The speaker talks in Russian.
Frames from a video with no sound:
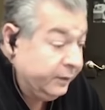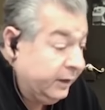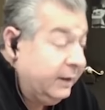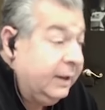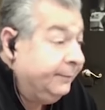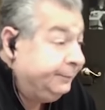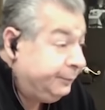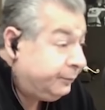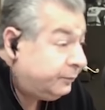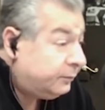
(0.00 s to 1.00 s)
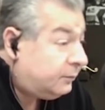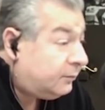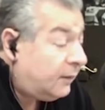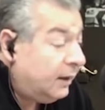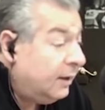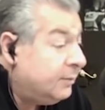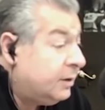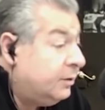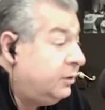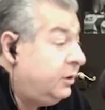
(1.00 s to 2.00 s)
хотя я вам
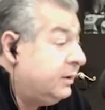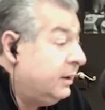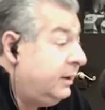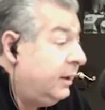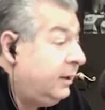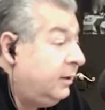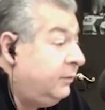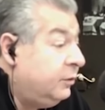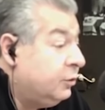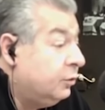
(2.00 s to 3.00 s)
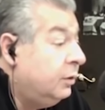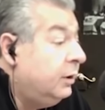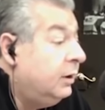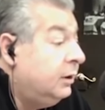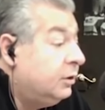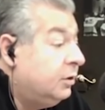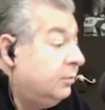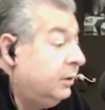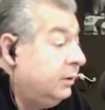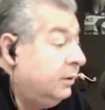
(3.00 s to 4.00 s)
скажу честно, я не вижу,
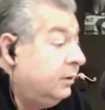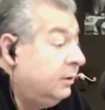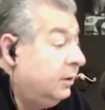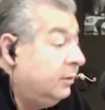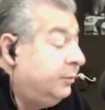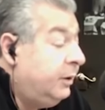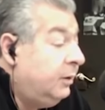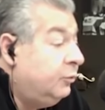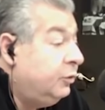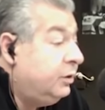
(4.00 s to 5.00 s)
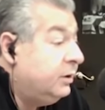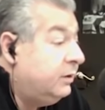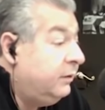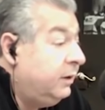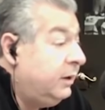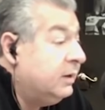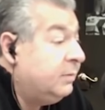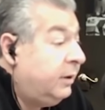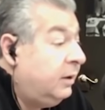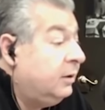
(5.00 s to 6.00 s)
чтобы э, преимущественно,
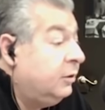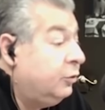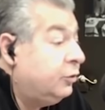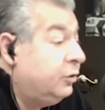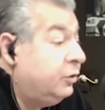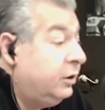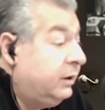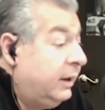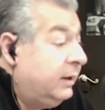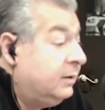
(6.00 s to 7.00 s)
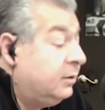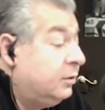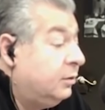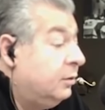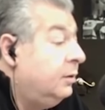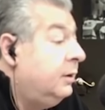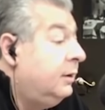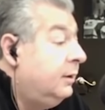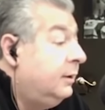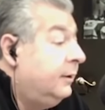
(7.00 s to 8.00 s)
несмотря на то, что считается, что
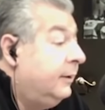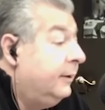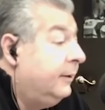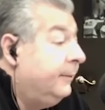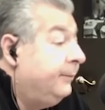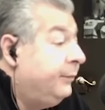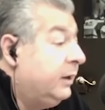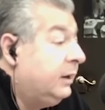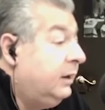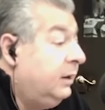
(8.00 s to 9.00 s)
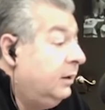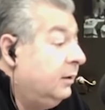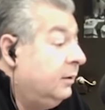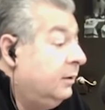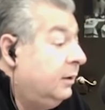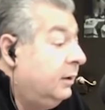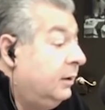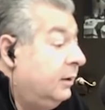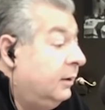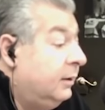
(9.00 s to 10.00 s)
э, такие
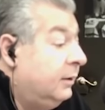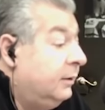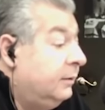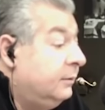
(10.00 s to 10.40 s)
э,